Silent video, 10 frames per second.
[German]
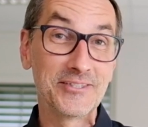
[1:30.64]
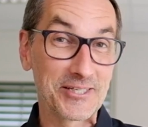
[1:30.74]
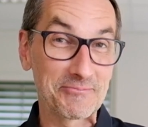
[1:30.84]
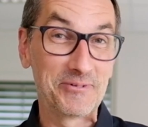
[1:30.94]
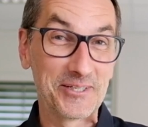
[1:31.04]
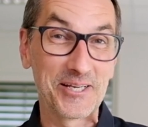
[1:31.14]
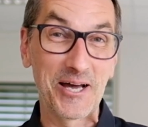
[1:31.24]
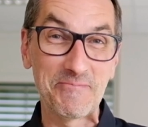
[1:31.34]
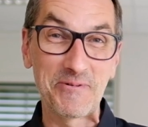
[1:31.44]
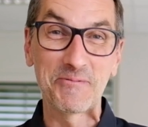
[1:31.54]
ich habe ein
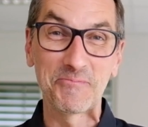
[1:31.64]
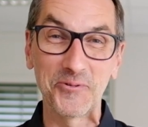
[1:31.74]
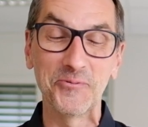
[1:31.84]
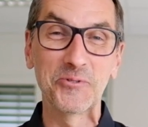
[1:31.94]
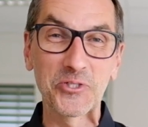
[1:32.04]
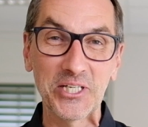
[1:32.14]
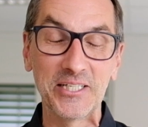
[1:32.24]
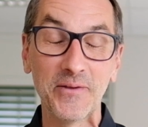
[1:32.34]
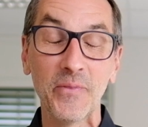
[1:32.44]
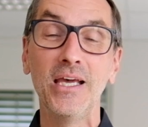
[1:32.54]
iPad Pro
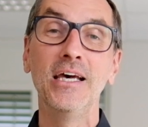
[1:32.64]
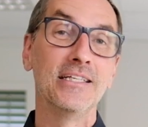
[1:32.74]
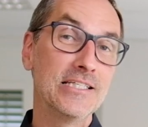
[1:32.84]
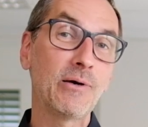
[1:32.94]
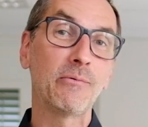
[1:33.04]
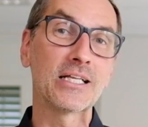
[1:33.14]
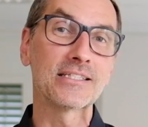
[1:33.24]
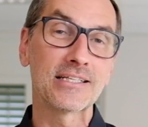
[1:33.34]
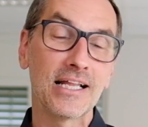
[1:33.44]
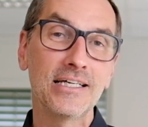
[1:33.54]
bestellt. Diesmal aber
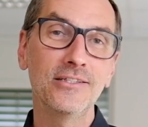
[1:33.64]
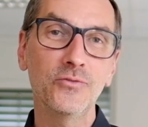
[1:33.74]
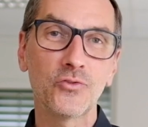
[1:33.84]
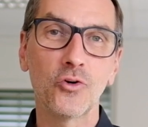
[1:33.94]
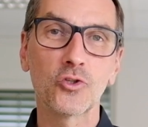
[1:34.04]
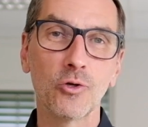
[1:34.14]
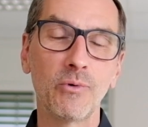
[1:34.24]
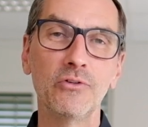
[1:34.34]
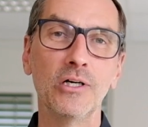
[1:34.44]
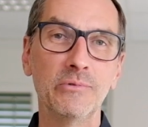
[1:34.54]
das kleine. Ich wollte noch
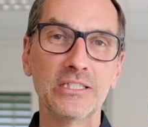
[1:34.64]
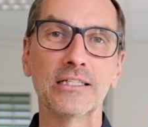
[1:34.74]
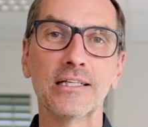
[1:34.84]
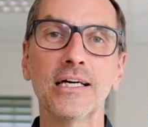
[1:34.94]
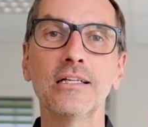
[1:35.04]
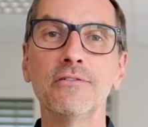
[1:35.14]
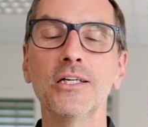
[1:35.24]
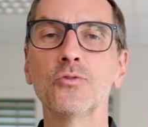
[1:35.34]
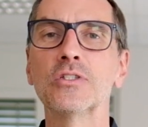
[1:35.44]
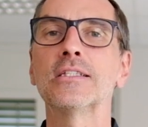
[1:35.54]
mal wieder ein bisschen kleiner
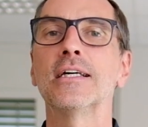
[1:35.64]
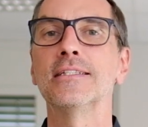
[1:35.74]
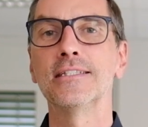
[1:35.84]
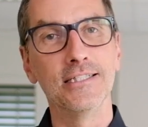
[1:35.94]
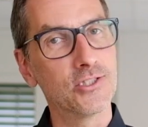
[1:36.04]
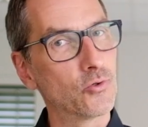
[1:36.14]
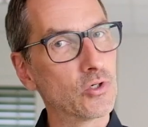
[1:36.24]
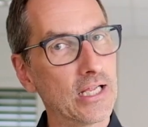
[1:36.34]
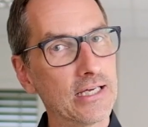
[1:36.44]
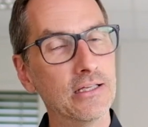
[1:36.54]
werden. es ist ja jetzt nicht so
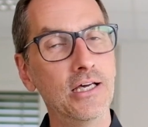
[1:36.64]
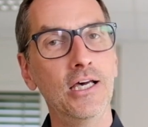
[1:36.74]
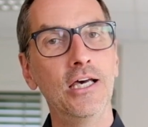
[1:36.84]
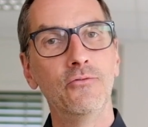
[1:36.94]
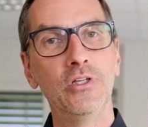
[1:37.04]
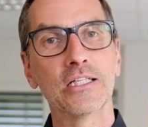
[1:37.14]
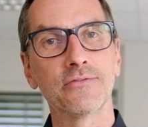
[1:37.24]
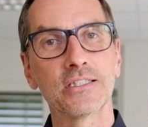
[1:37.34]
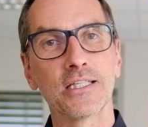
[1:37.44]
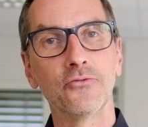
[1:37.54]
klein wie das,
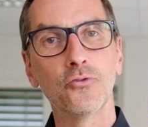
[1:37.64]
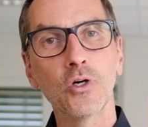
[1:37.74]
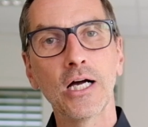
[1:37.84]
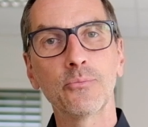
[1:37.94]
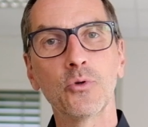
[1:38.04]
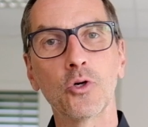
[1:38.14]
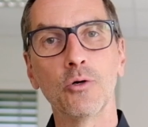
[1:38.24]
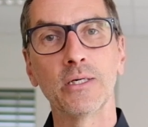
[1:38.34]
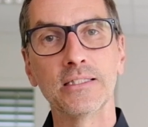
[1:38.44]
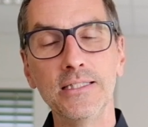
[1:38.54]
was davor gab,
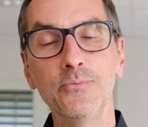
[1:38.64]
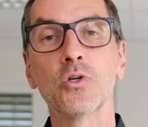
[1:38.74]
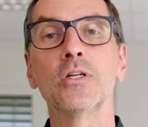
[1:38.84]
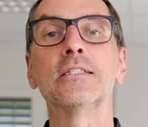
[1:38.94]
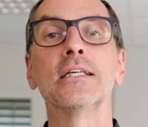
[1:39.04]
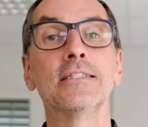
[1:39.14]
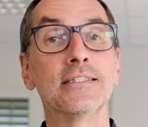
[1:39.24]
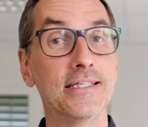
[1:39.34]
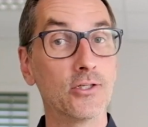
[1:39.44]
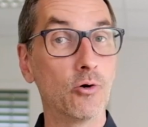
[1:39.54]
9,7, sondern ist
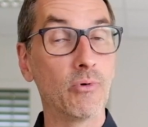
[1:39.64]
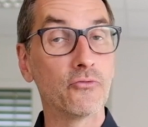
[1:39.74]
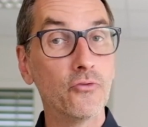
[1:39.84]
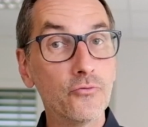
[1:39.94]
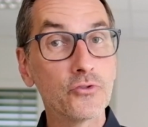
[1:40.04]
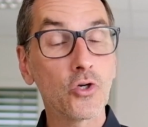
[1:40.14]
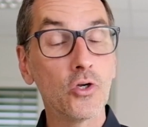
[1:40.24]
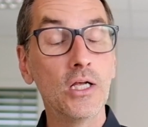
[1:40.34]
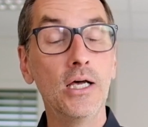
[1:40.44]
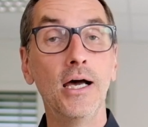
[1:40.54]
jetzt 10,5
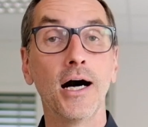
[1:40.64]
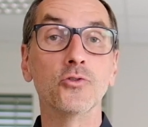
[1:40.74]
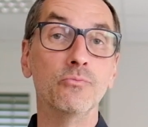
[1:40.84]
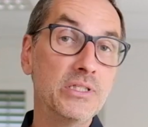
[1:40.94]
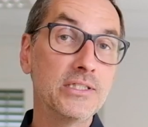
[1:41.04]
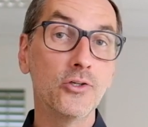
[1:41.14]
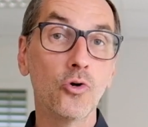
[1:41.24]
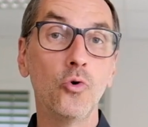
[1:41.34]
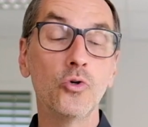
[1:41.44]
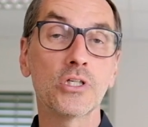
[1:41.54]
Zoll, also ein bisschen
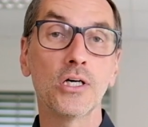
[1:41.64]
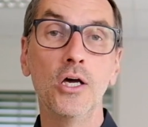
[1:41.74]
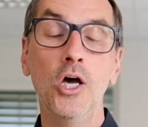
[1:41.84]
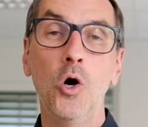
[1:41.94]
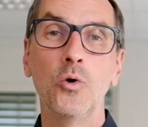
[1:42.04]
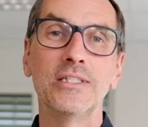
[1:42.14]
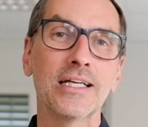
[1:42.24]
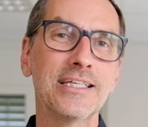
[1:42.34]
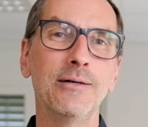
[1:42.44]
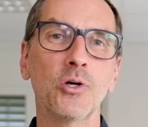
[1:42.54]
größer. Und ich
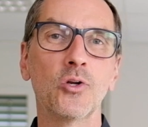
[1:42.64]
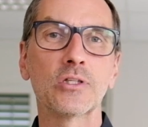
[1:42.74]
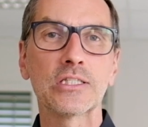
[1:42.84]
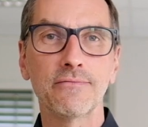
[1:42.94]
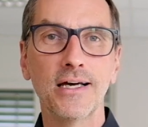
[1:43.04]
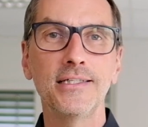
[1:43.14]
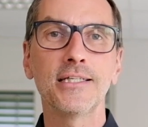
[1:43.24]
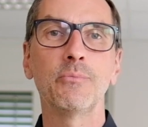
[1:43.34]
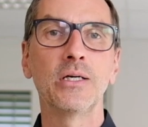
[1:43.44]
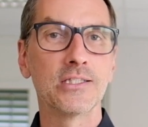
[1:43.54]
hatte ja immer noch zwei. Ich
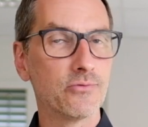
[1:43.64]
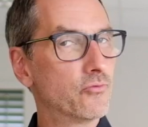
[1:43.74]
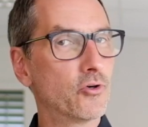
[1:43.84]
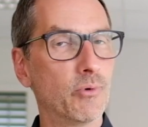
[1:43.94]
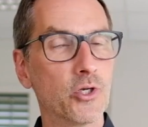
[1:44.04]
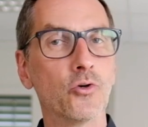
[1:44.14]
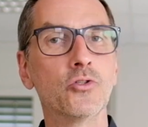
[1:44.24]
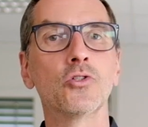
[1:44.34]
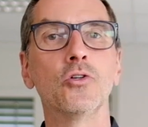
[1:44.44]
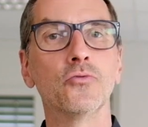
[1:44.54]
habe meinen
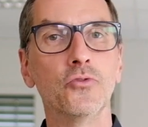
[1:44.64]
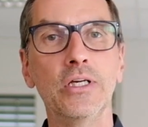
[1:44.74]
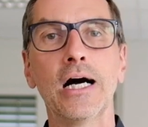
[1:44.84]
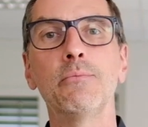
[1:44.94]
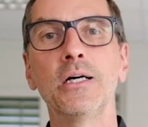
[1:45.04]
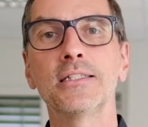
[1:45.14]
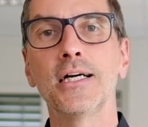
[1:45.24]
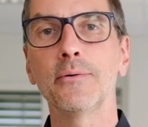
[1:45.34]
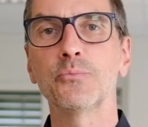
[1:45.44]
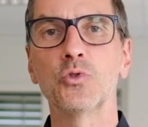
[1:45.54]
12,9 Zoll so für die Arbeit
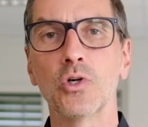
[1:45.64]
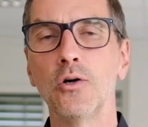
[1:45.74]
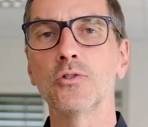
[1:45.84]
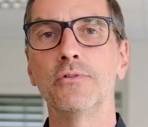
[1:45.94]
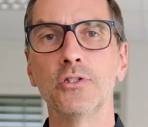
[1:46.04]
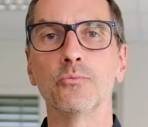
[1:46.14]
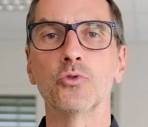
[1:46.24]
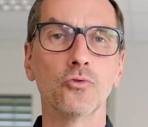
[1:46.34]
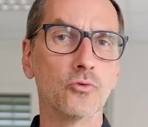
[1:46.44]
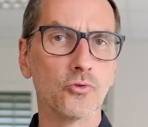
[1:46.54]
gehabt und zu Hause, wenn ich am
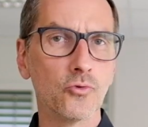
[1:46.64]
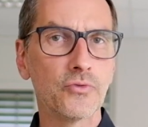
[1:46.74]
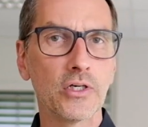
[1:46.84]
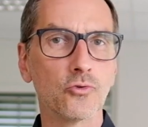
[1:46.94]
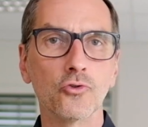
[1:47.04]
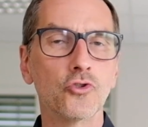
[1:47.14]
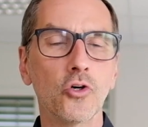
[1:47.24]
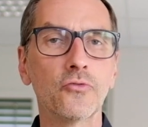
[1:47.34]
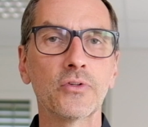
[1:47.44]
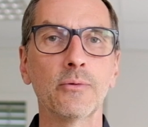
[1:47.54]
Sofa so
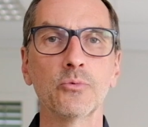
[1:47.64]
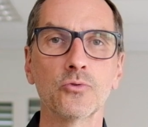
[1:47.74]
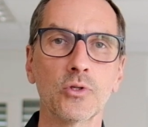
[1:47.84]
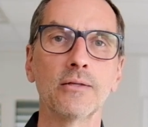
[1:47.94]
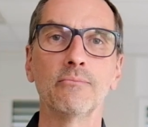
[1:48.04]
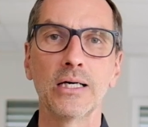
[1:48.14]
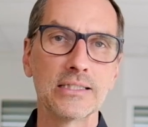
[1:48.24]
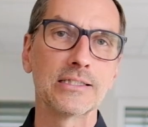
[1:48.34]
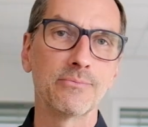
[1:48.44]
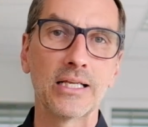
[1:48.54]
gesurft habe und so, dann
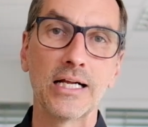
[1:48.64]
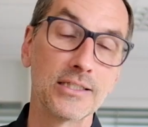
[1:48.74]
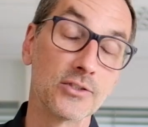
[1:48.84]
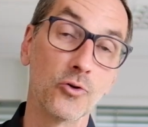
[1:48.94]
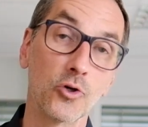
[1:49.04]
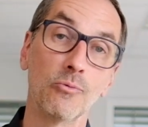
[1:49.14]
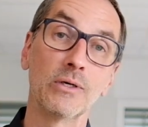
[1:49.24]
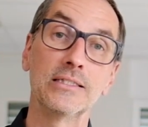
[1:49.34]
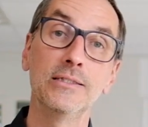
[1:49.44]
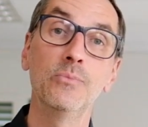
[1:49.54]
meistens mein altes
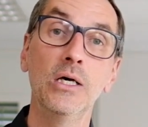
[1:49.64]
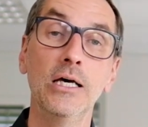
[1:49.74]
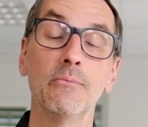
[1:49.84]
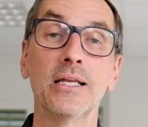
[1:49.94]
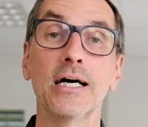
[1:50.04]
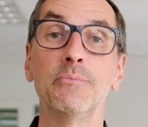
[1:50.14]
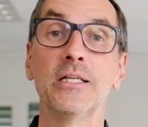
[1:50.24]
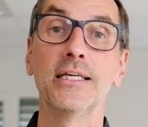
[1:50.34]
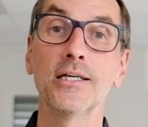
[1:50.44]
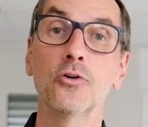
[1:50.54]
9,7, mein
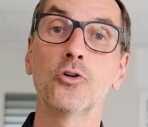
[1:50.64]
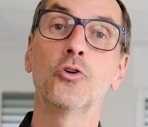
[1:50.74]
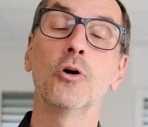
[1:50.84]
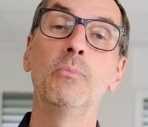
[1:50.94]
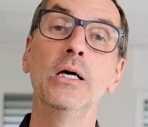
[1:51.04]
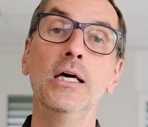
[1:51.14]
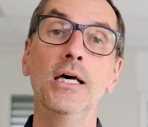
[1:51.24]
iPad Air noch genommen.